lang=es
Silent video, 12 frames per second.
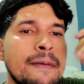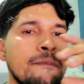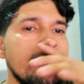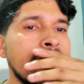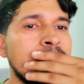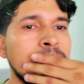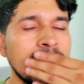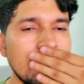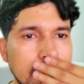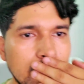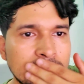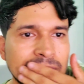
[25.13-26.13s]
Me estuvieron
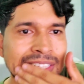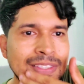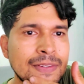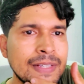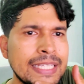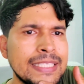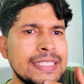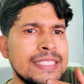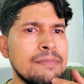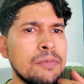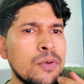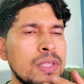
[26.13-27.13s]
preguntando que si
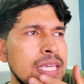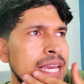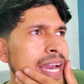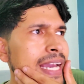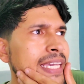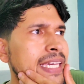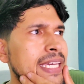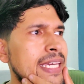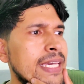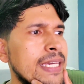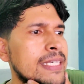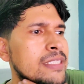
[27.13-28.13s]
se podía,
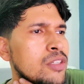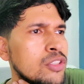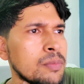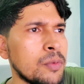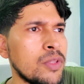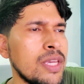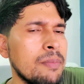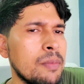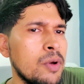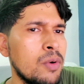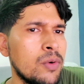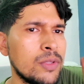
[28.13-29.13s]
que si no se podía, pues
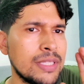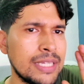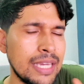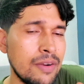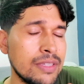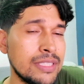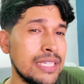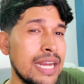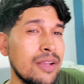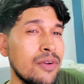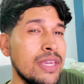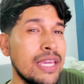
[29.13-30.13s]
bueno, te quiero decir
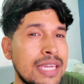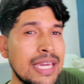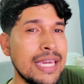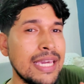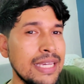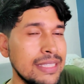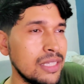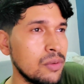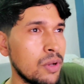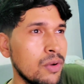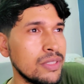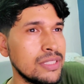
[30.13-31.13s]
algo y es que este
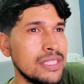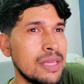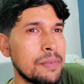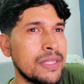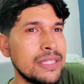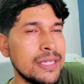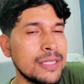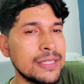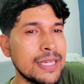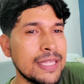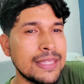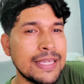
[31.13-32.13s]
juego es
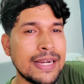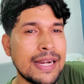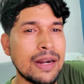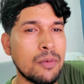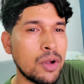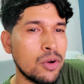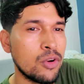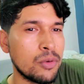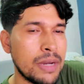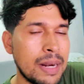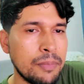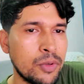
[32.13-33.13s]
independiente del juego
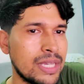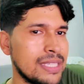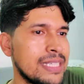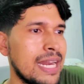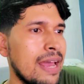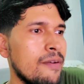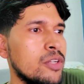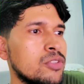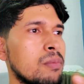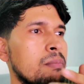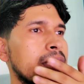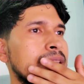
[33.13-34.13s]
normal porque es la
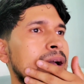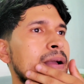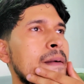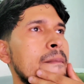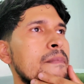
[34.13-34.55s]
versión beta.